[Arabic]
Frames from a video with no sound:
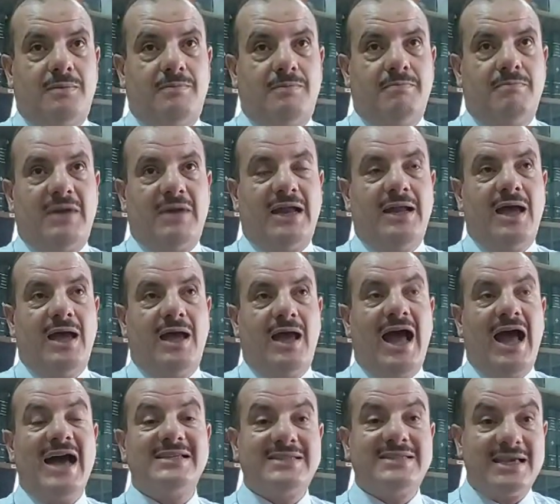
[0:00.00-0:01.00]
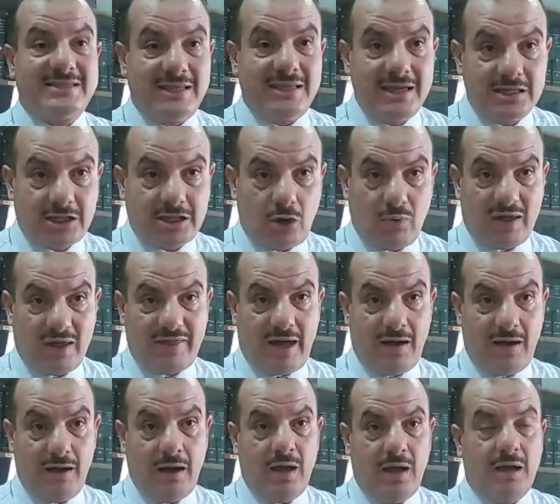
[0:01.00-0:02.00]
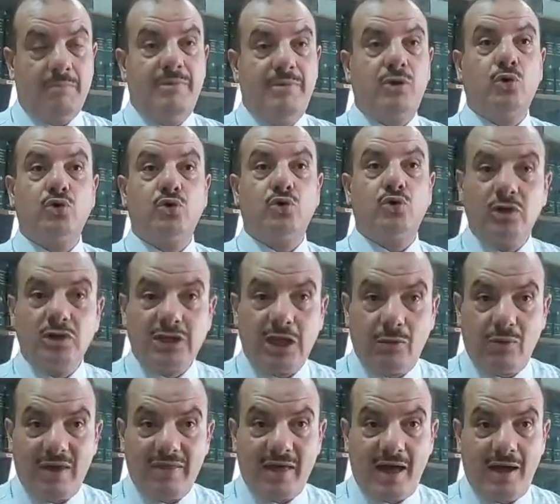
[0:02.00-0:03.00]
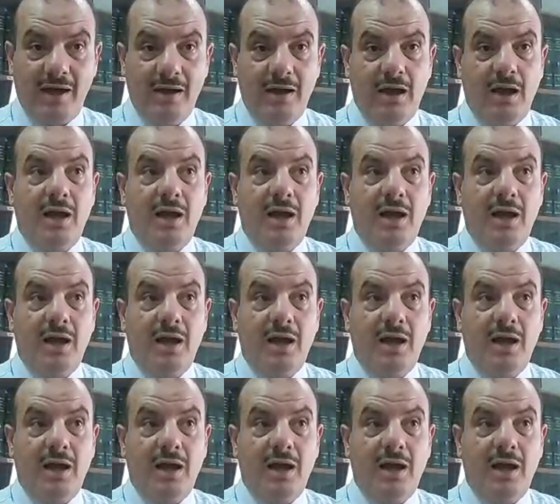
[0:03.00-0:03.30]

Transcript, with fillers: معناها حساسية الوضع بخطورة الوضع